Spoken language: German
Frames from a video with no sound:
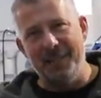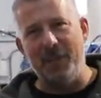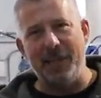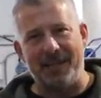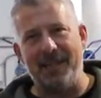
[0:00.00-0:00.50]

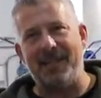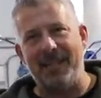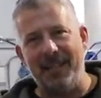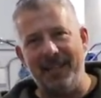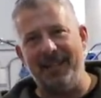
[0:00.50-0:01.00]

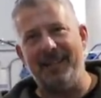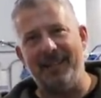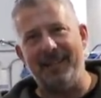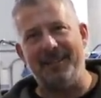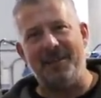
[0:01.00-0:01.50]
IBCC
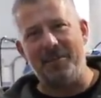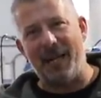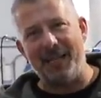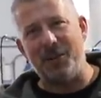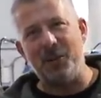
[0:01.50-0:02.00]
äh, am
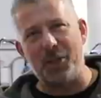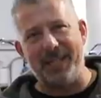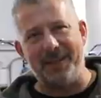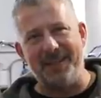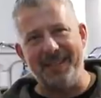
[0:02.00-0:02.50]
Balaton
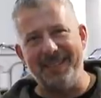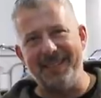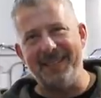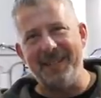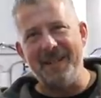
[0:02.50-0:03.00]
steht an.
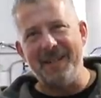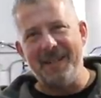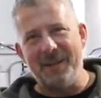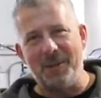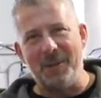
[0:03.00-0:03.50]

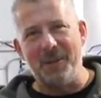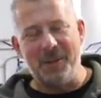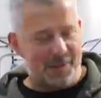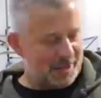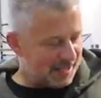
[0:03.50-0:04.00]
Ah.
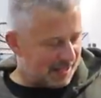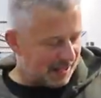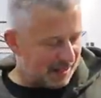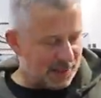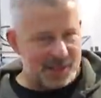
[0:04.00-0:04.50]
Und
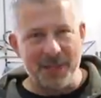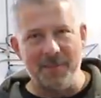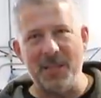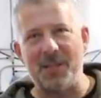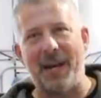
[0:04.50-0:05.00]
wir
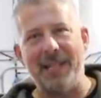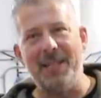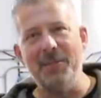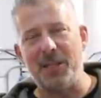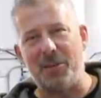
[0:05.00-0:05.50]
sind mit zwei
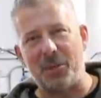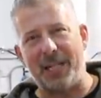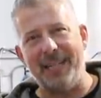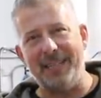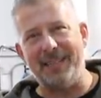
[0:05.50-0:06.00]
Teams am
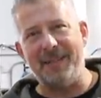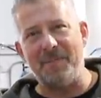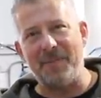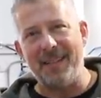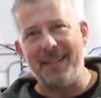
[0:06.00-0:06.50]
Start.
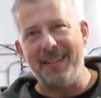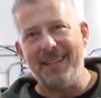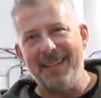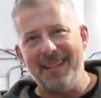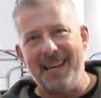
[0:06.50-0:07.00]

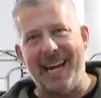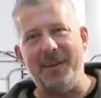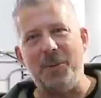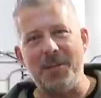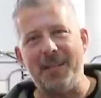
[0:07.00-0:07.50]
Ein
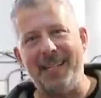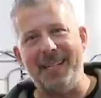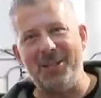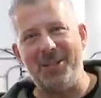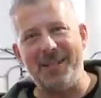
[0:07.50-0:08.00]

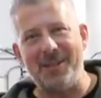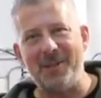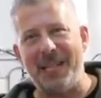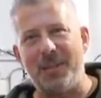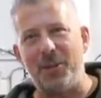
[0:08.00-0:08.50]
österreichisches
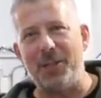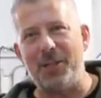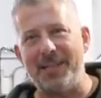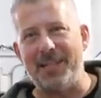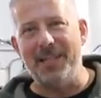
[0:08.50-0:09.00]
und ein
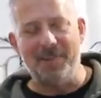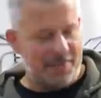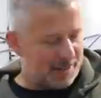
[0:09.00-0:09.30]
deutsches Team.